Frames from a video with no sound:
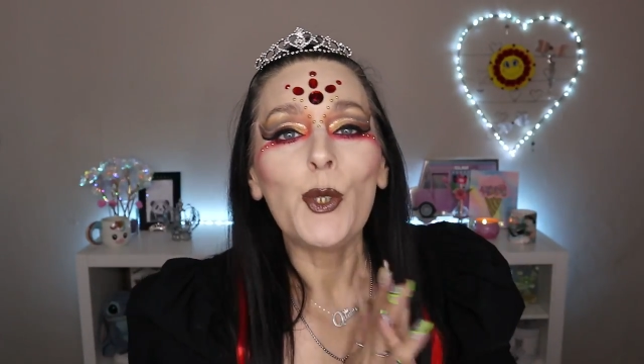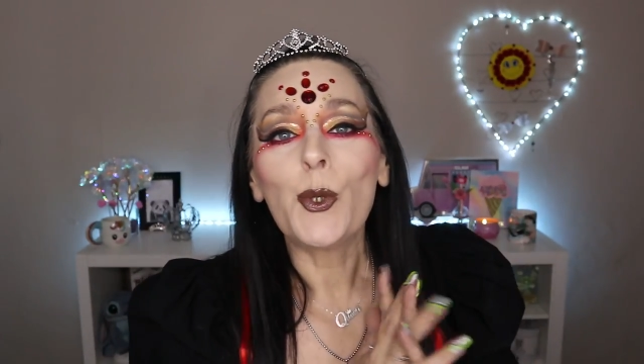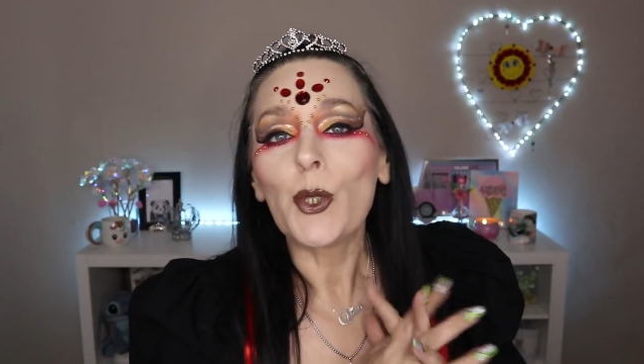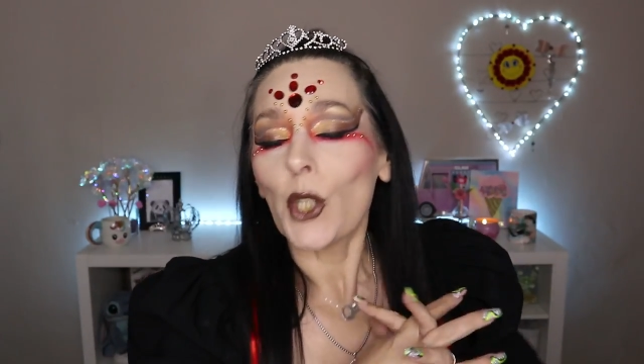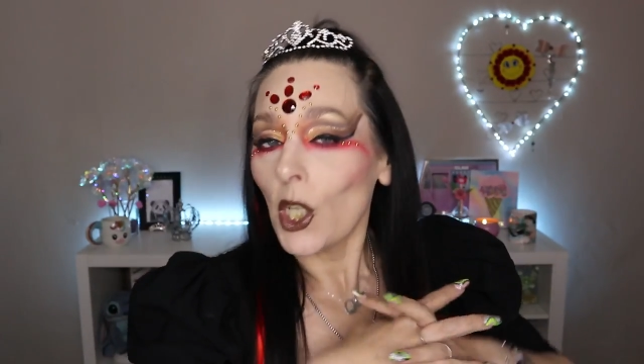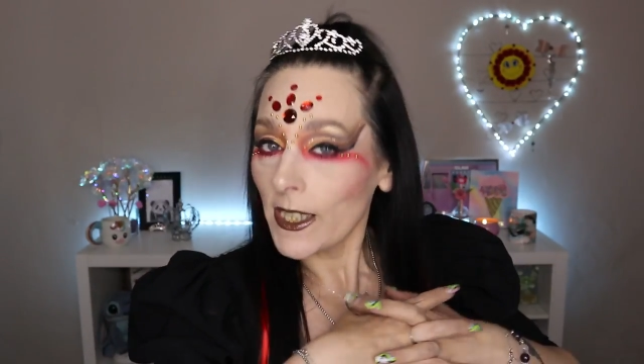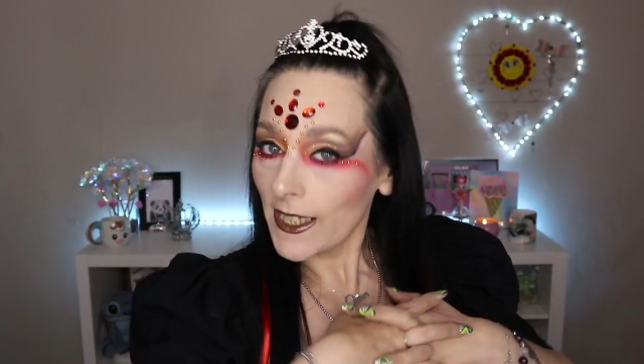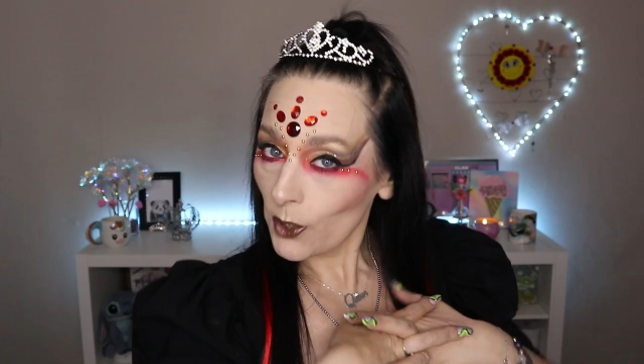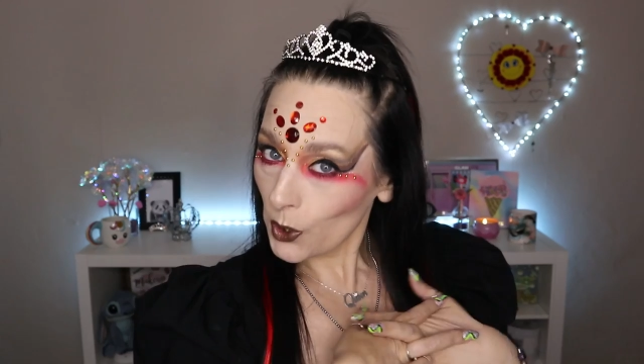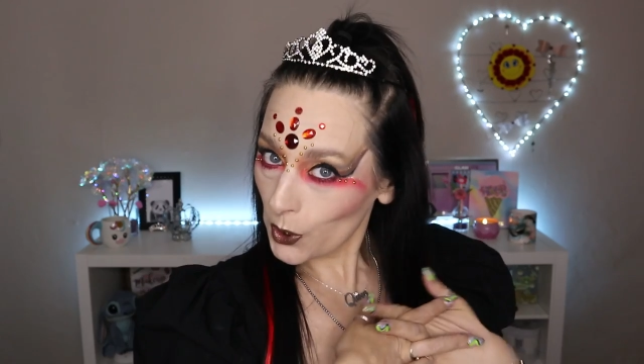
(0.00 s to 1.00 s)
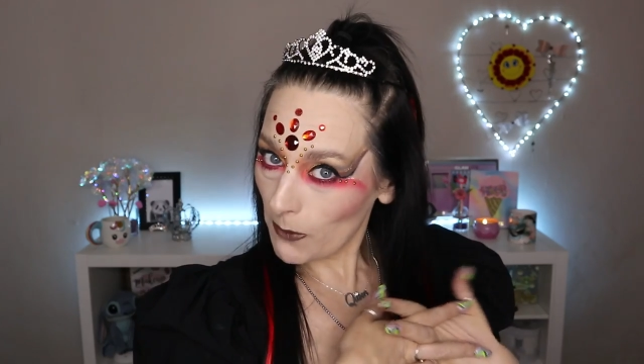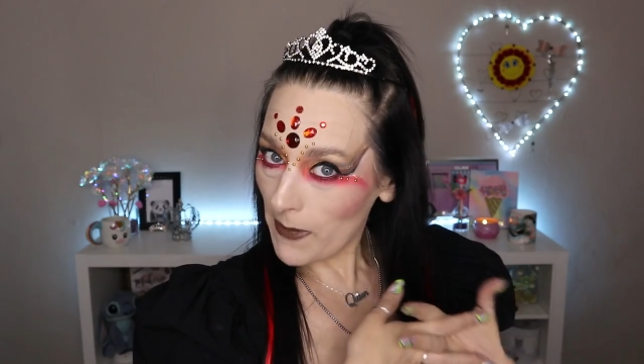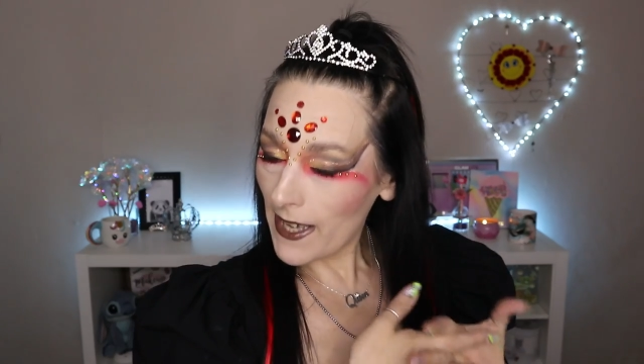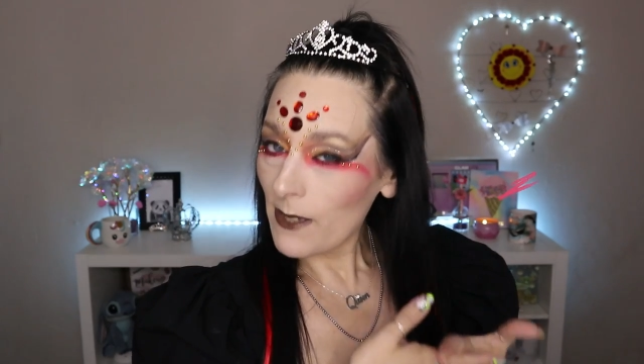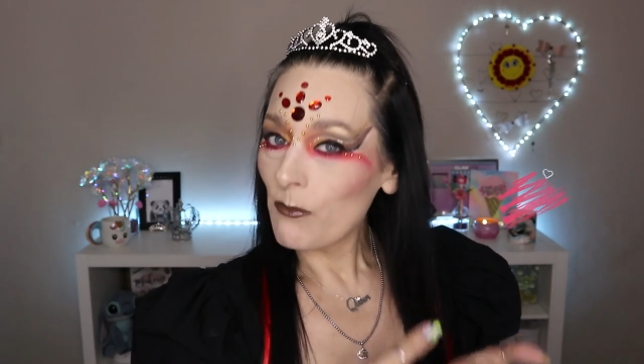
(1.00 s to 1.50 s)
Donc, en attendant
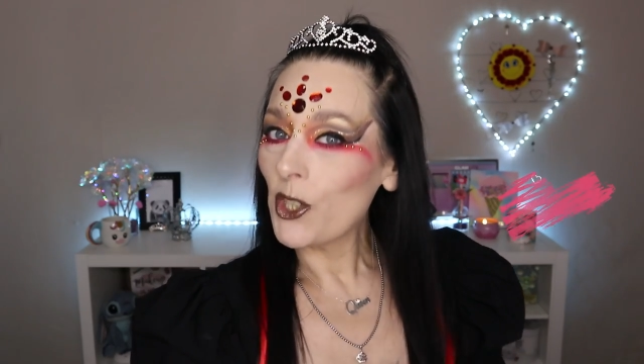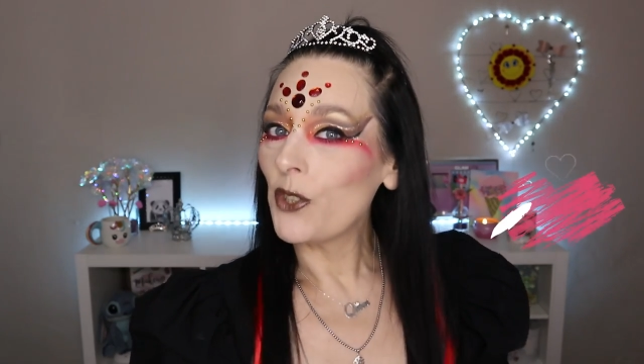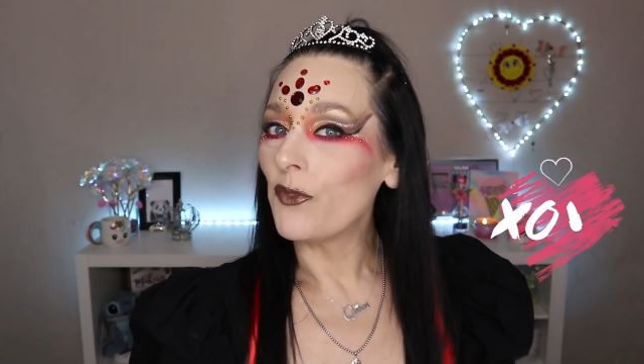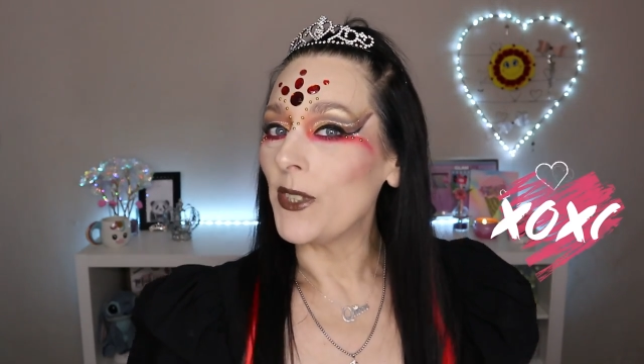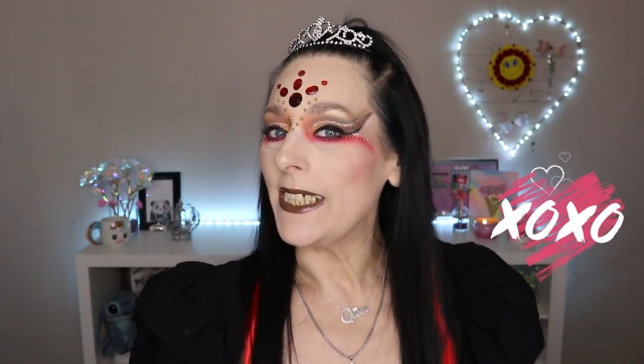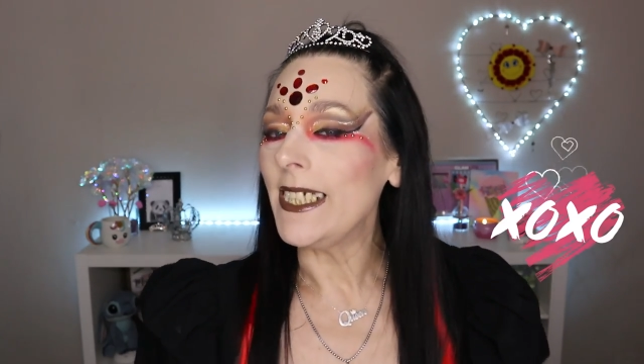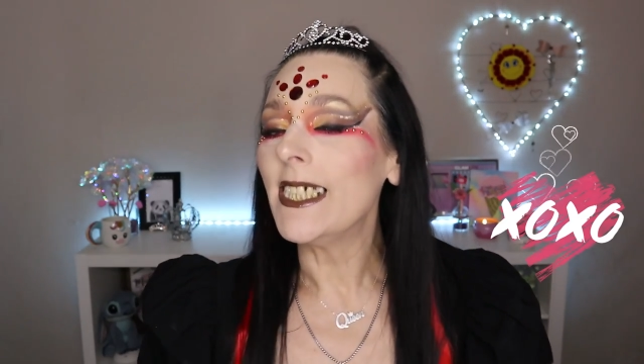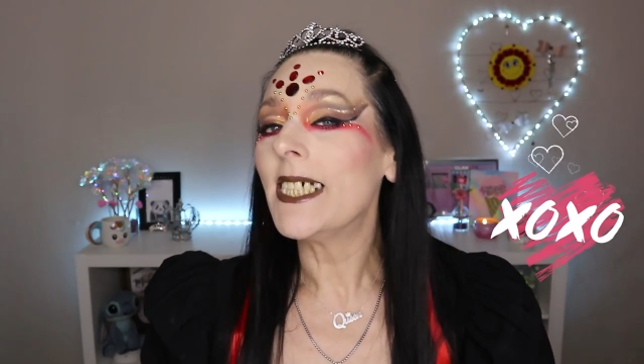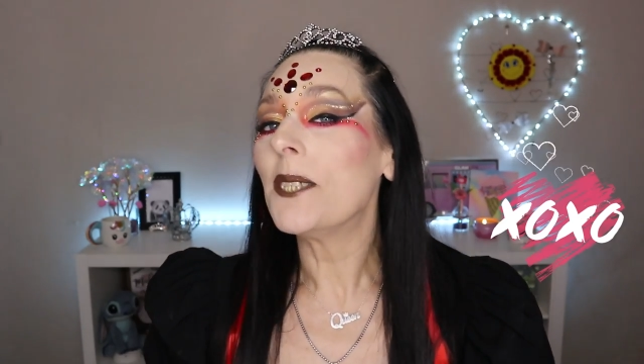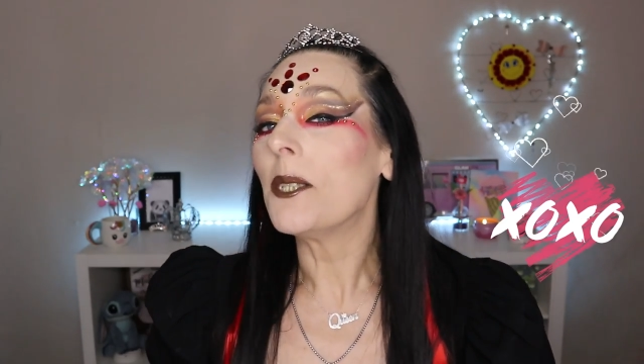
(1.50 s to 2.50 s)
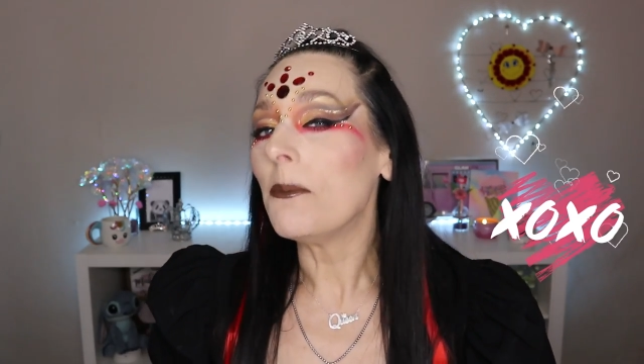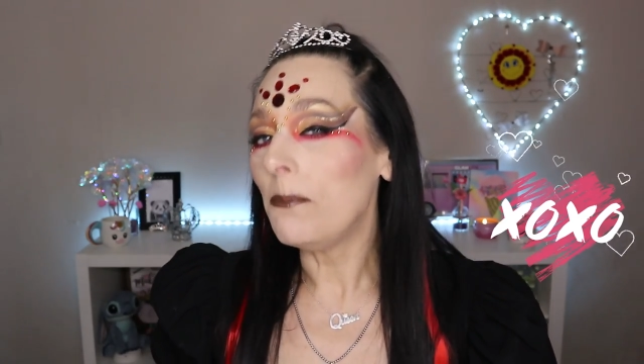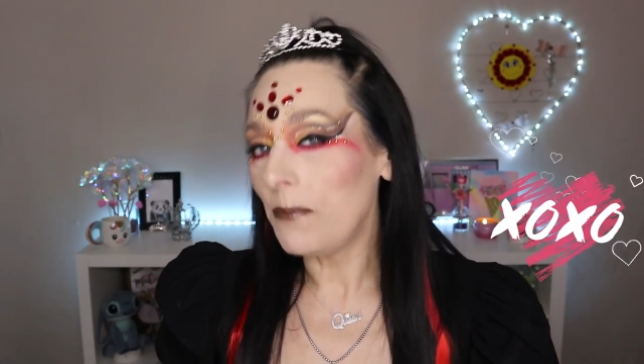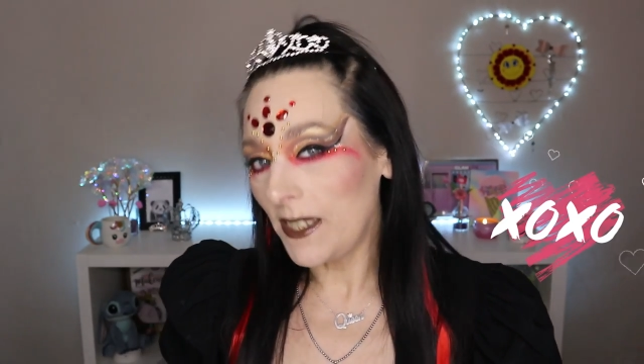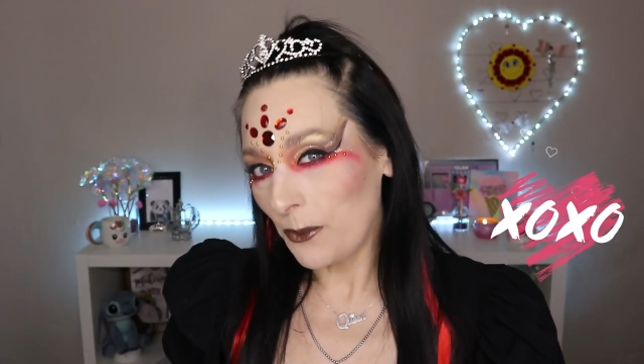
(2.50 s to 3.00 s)
demain, moi je vous dis
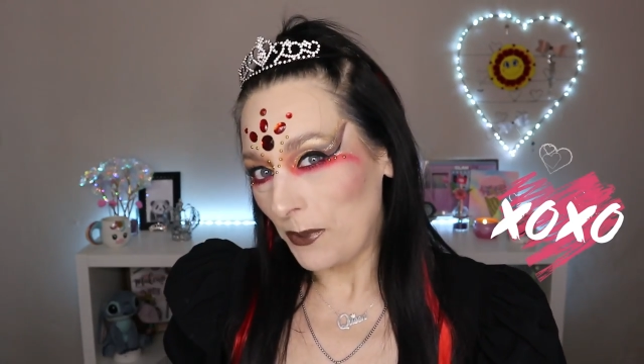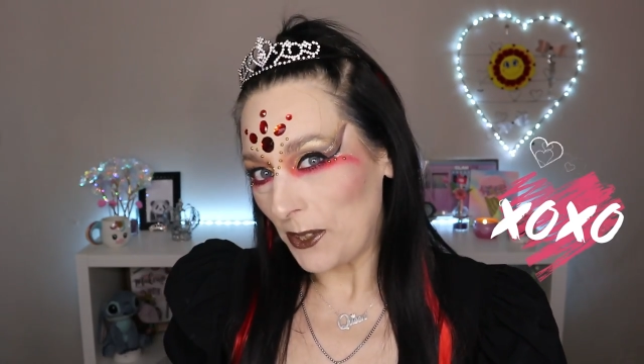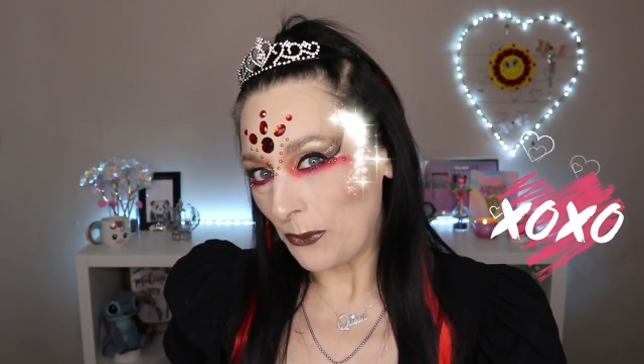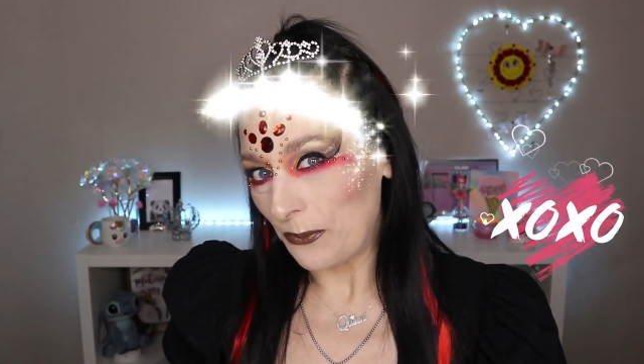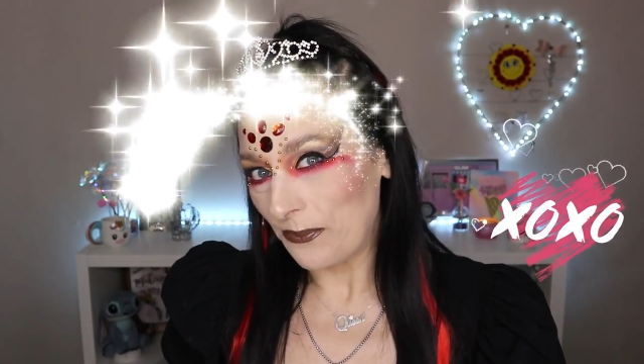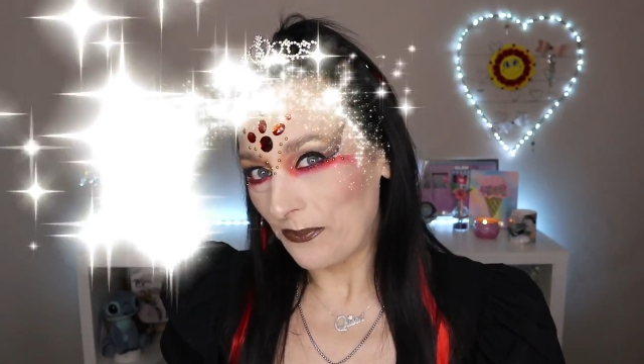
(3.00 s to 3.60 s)
bisous bisous.